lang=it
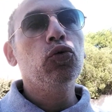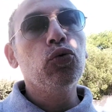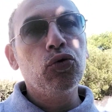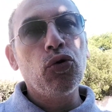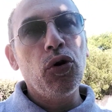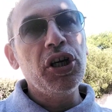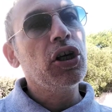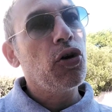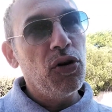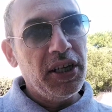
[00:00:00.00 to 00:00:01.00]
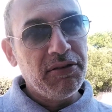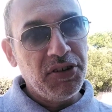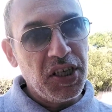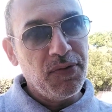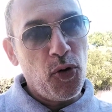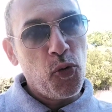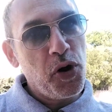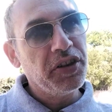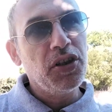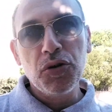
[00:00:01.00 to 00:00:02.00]
tutto il collettivo,
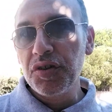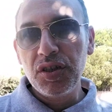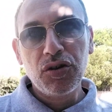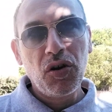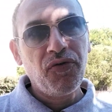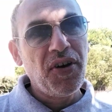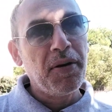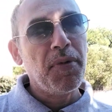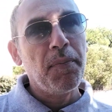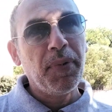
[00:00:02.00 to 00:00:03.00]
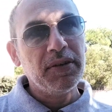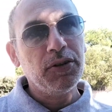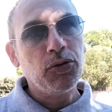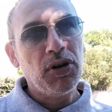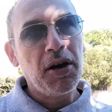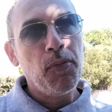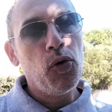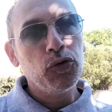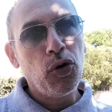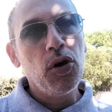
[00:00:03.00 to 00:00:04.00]
quindi non si sofferma in particolar
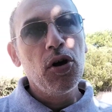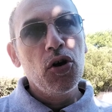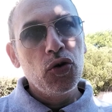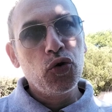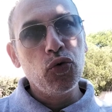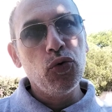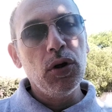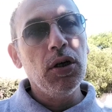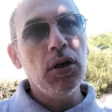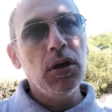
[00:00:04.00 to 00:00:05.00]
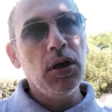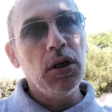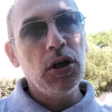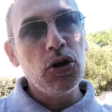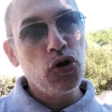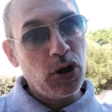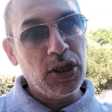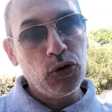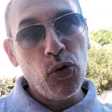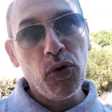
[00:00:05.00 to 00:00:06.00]
modo sul eh,
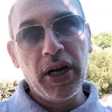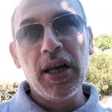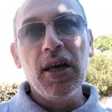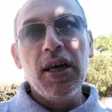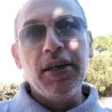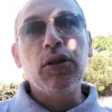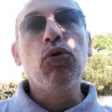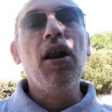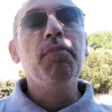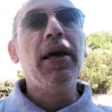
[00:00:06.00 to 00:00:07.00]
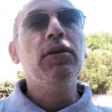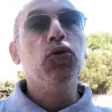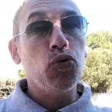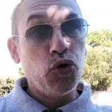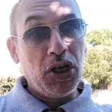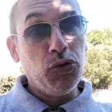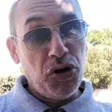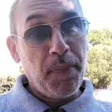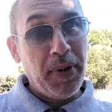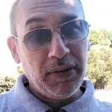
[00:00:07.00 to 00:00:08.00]
giocatore, naturalmente sul
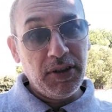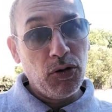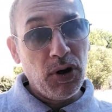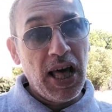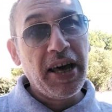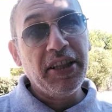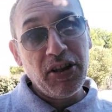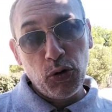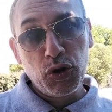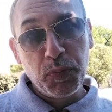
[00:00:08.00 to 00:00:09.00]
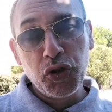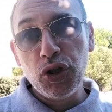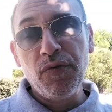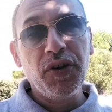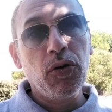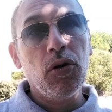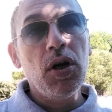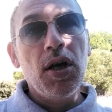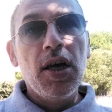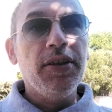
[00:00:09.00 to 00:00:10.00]
giocatore in particolare, nello specifico.
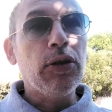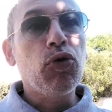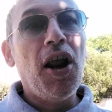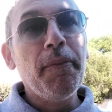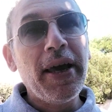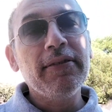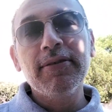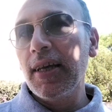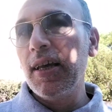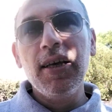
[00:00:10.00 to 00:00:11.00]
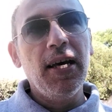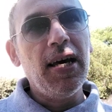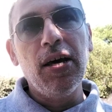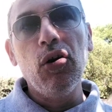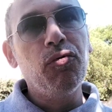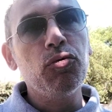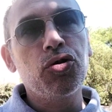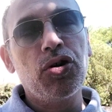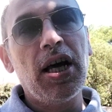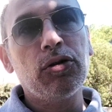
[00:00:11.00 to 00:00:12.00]
Naturalmente hanno
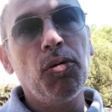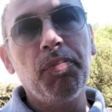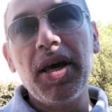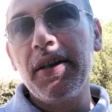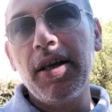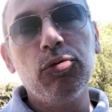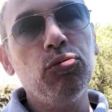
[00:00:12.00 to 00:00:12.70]
funzionato bene